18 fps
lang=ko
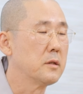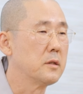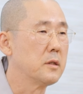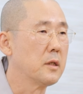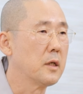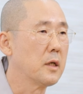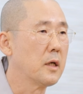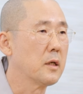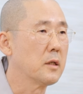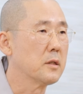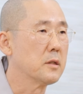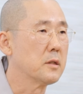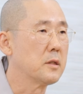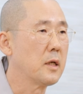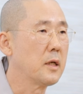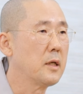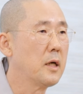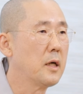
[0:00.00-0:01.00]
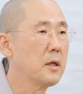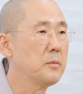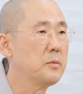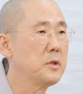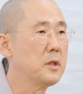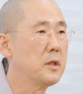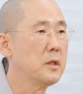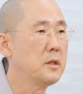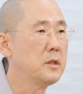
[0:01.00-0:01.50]
제가 생각
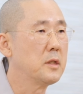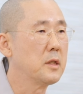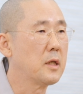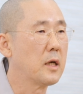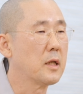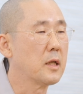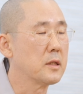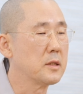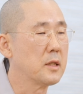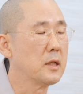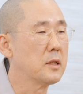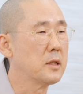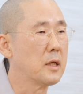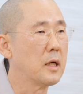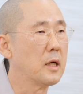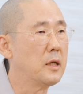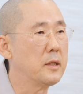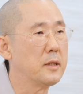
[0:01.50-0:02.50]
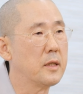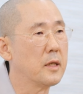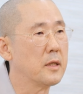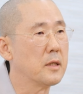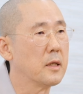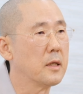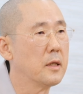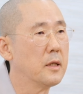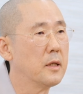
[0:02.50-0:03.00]
없이 현재를 알아차리라 할 때